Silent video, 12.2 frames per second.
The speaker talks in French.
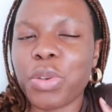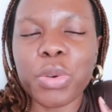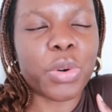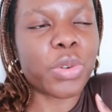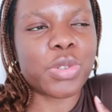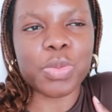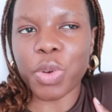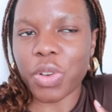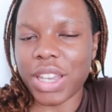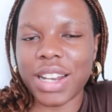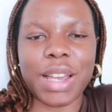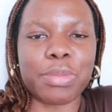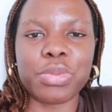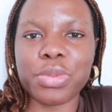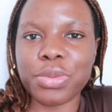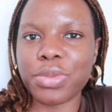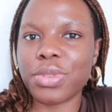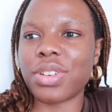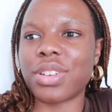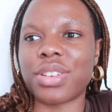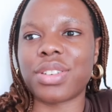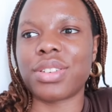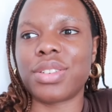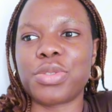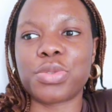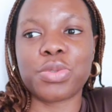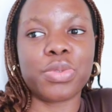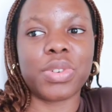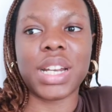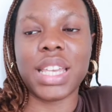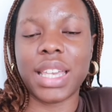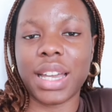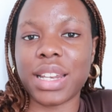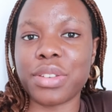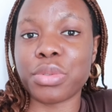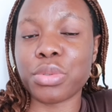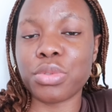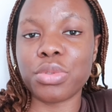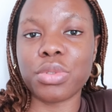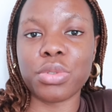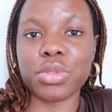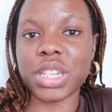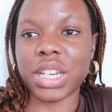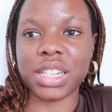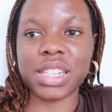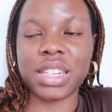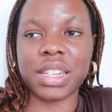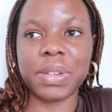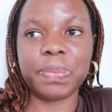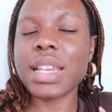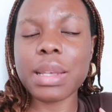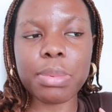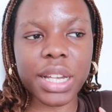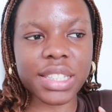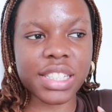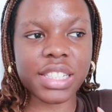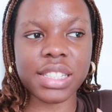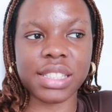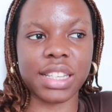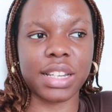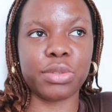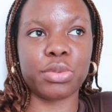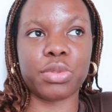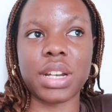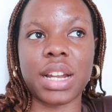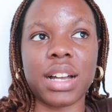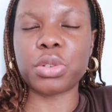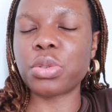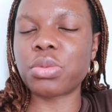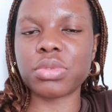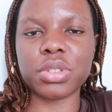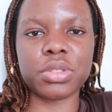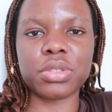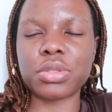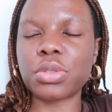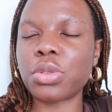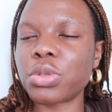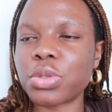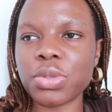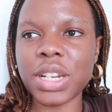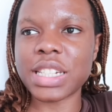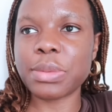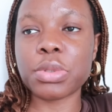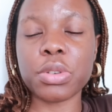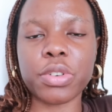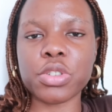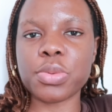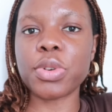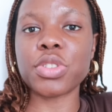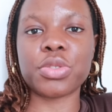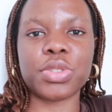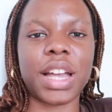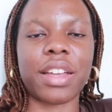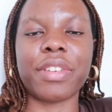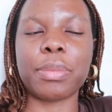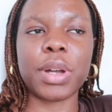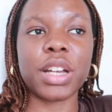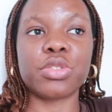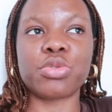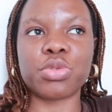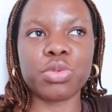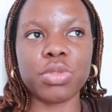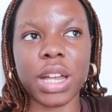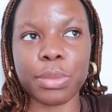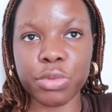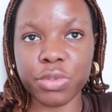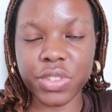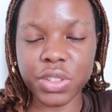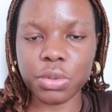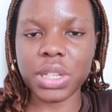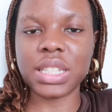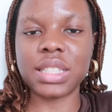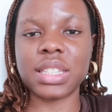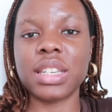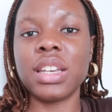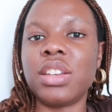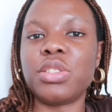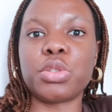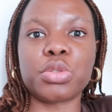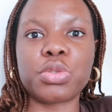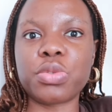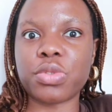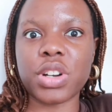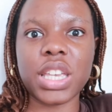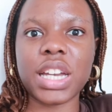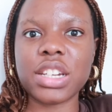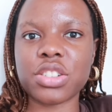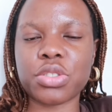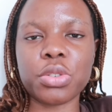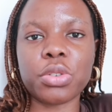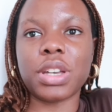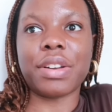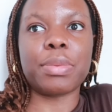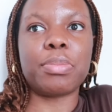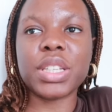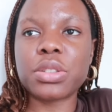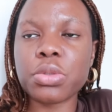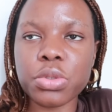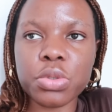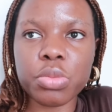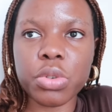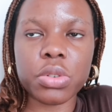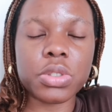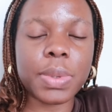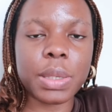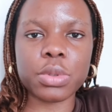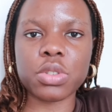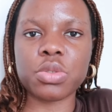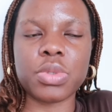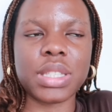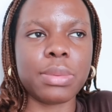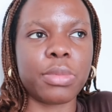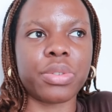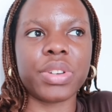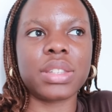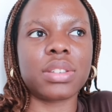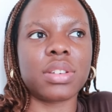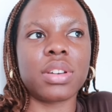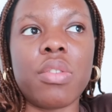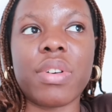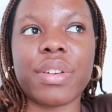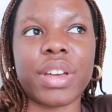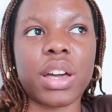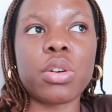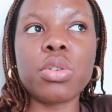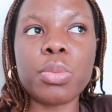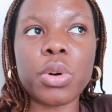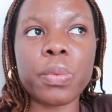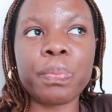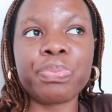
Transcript: Heureusement elle a pu. Euh, du coup voilà hier elle est venue le chercher. Il est parti chez elle donc là trop contente, trop soulagée parce que franchement je n'arrivais pas du tout à me visualiser dans ce voyage tant qu'il n'y avait pas de solution pour gospel parce que je me disais mais en fait euh, on va faire comment